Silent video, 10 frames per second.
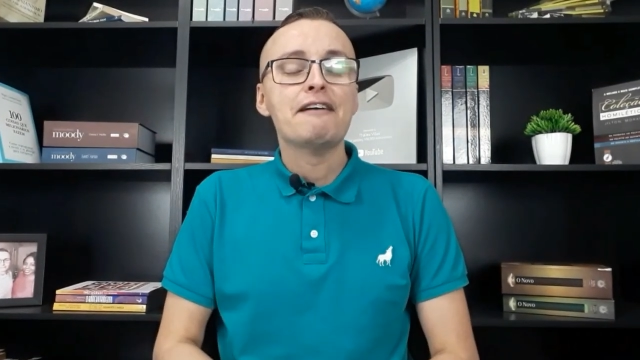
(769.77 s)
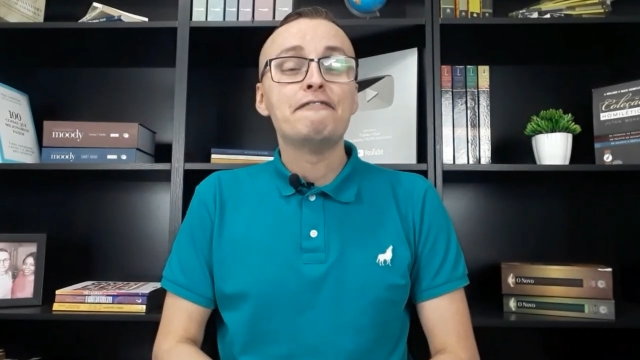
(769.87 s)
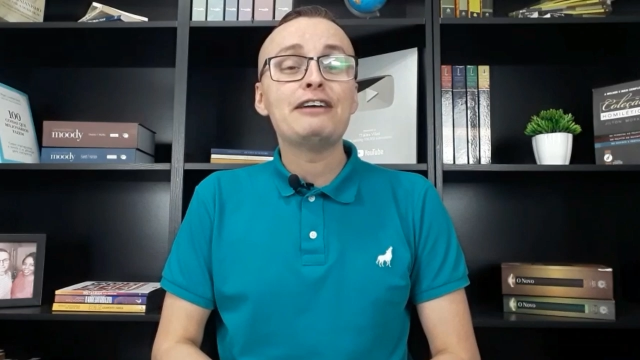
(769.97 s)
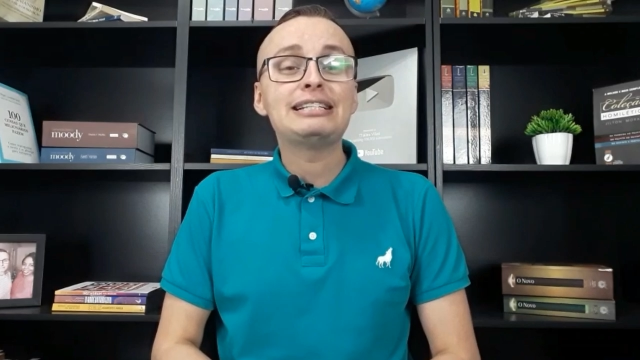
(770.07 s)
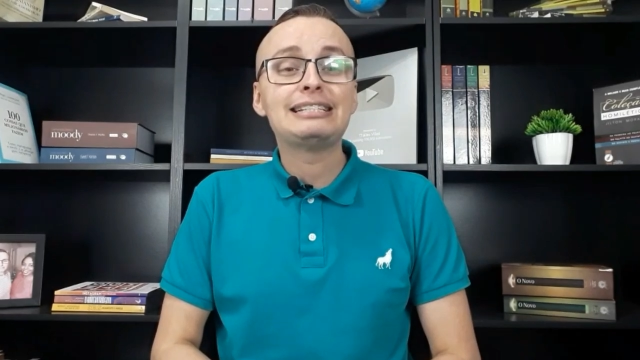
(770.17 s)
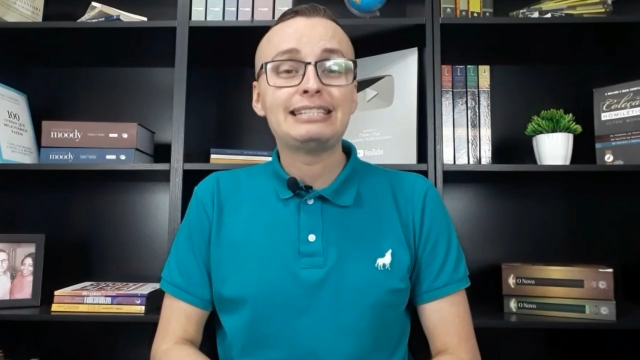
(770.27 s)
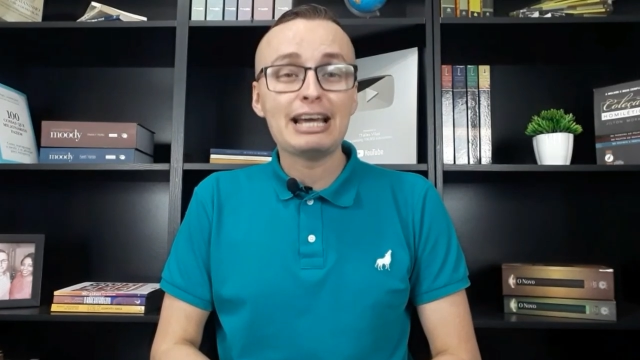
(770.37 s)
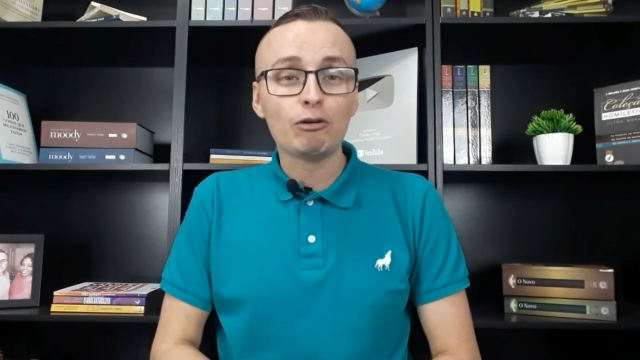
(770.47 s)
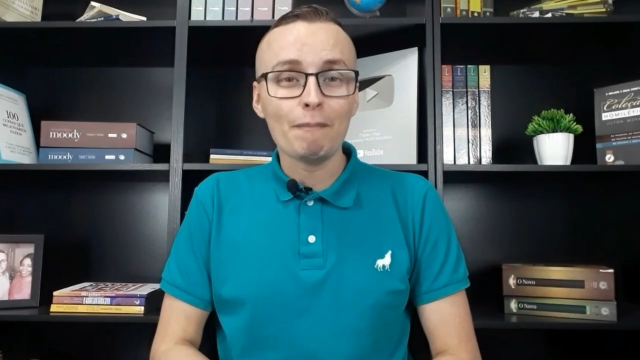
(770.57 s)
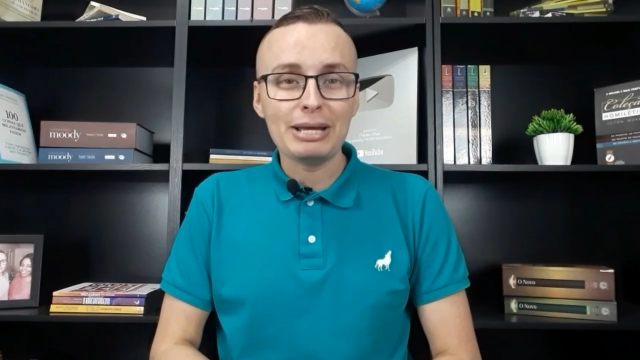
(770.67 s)

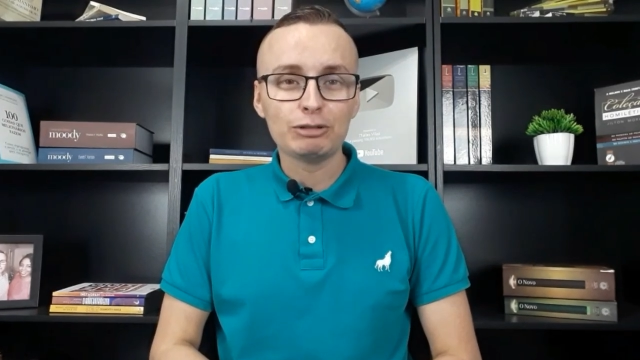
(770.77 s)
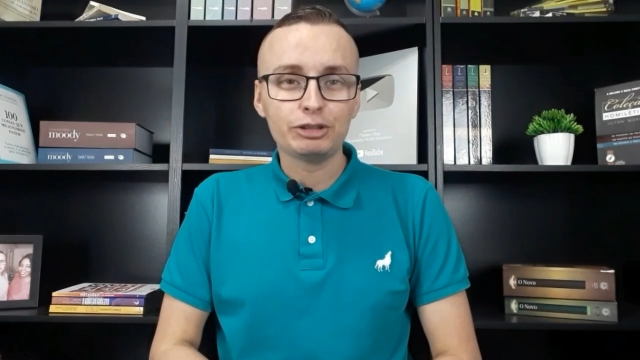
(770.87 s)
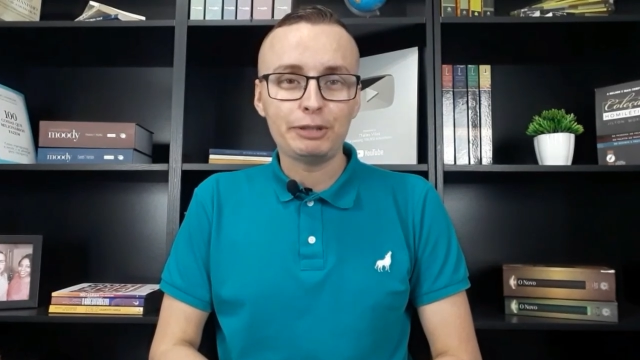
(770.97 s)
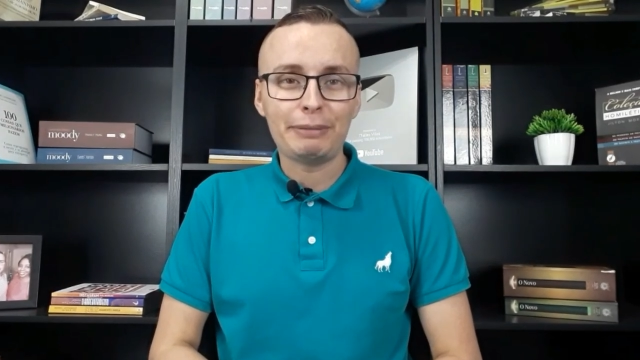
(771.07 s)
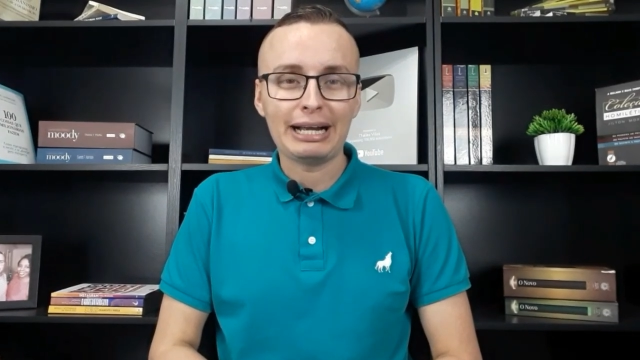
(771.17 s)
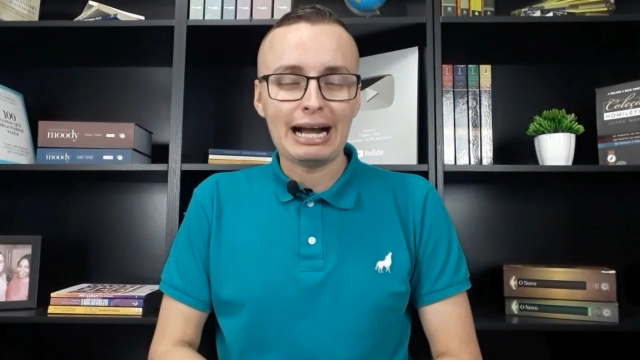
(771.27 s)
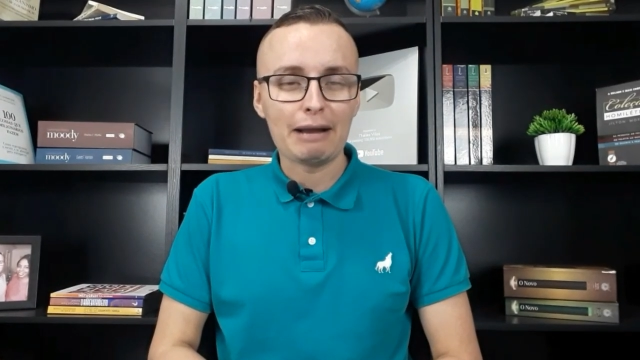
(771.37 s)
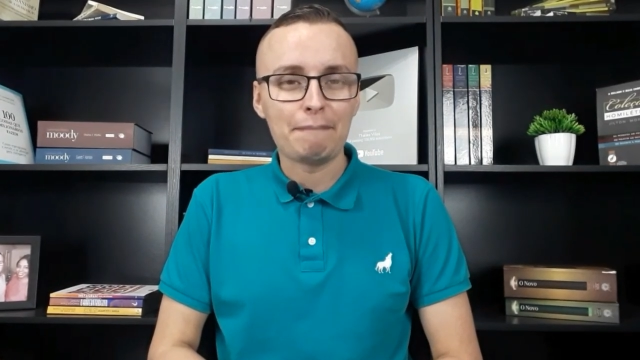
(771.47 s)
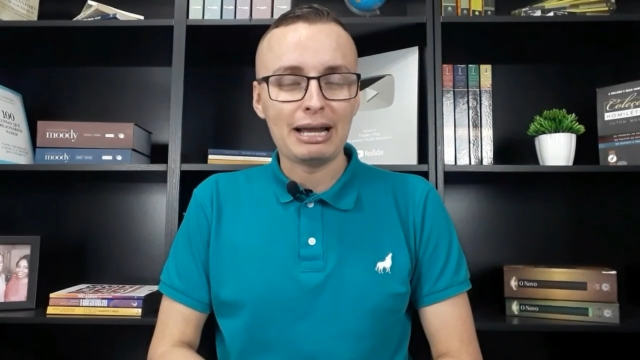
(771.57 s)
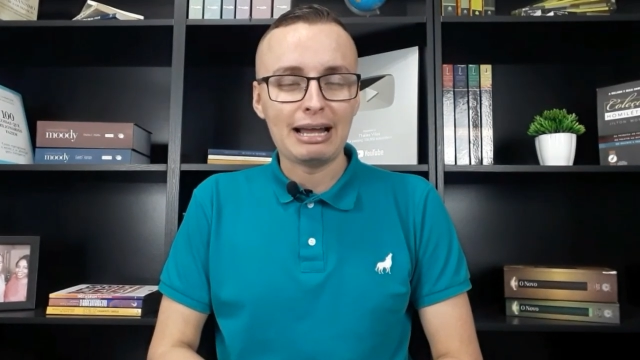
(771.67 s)
vencer o medo de pregar
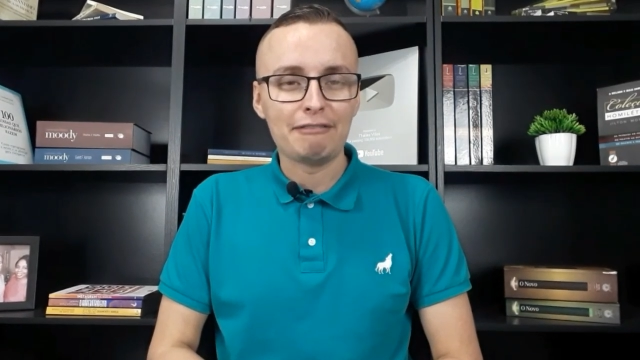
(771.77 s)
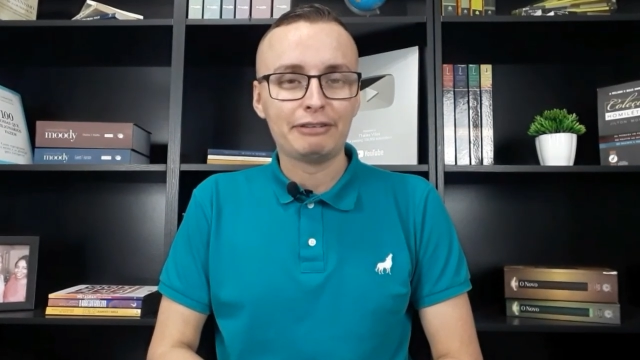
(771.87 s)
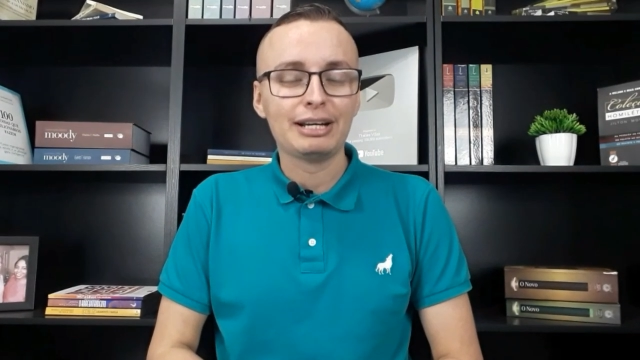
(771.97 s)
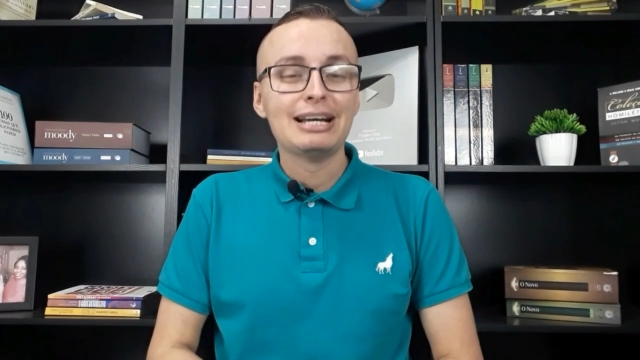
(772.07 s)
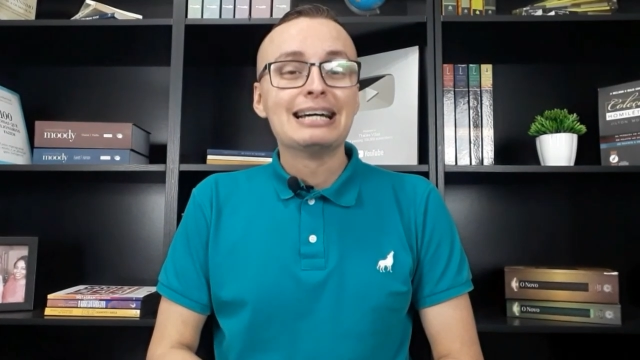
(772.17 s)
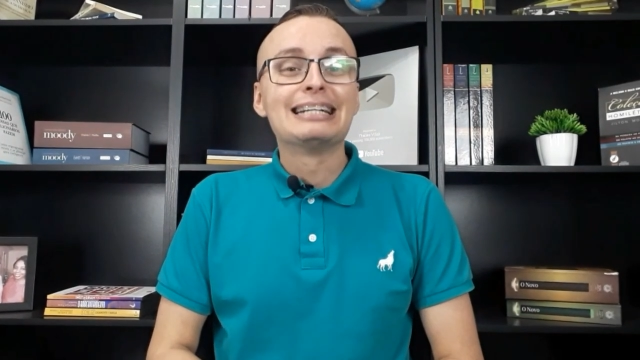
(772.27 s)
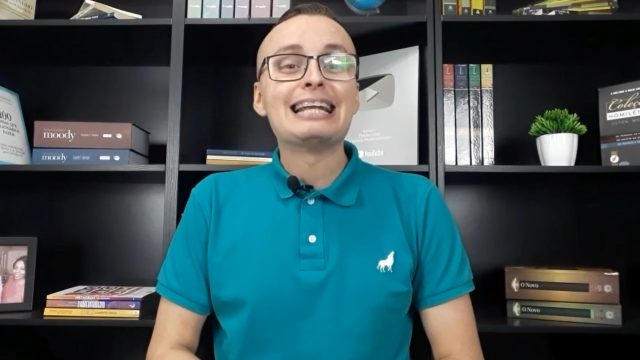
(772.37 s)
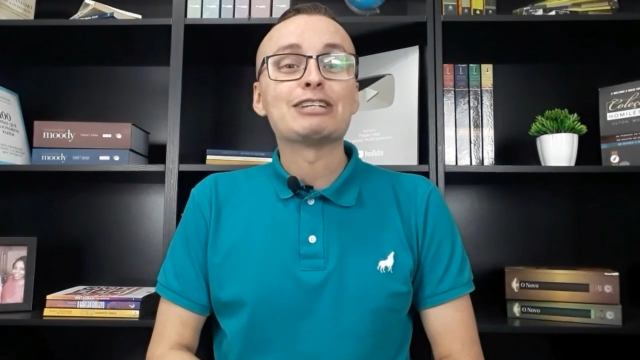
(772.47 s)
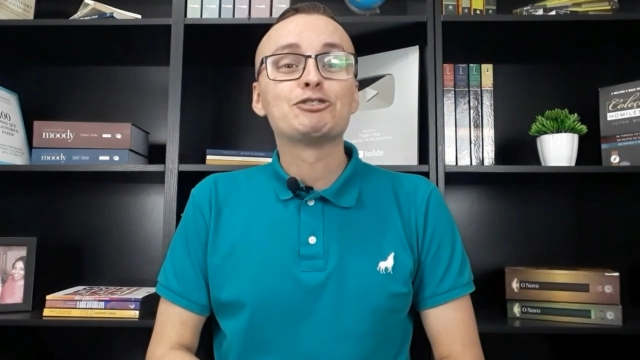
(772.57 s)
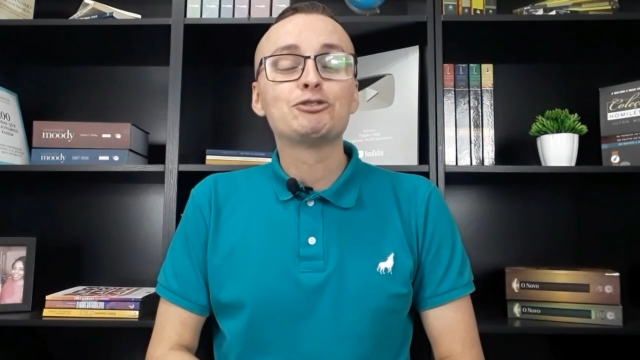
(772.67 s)
a palavra
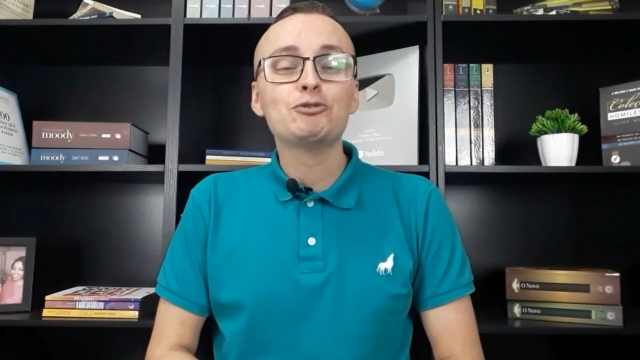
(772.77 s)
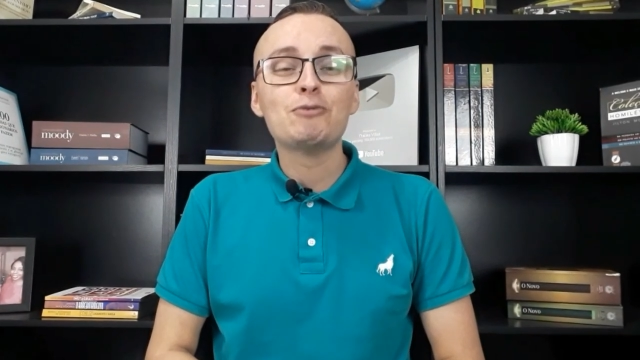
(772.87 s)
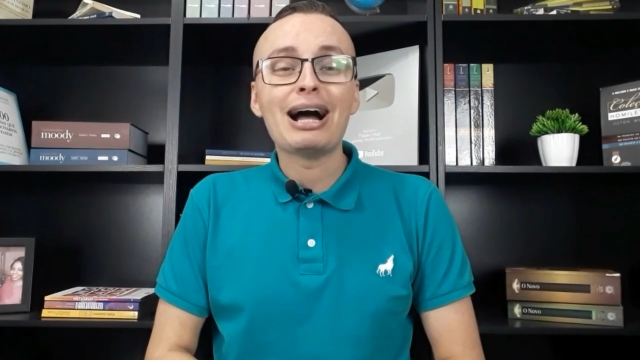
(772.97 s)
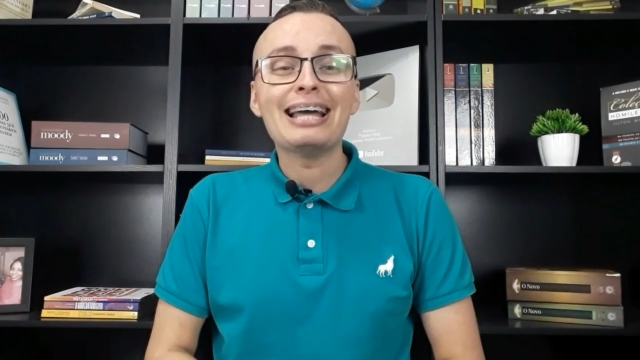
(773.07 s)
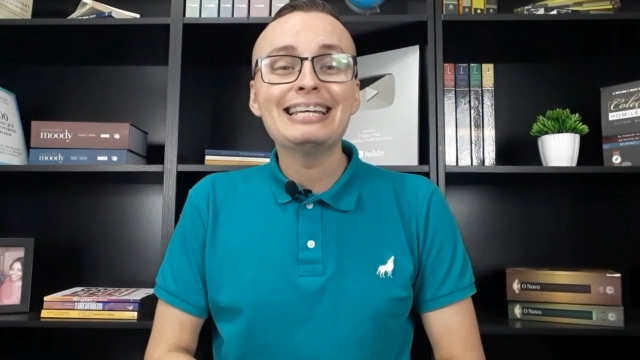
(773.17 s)
na sua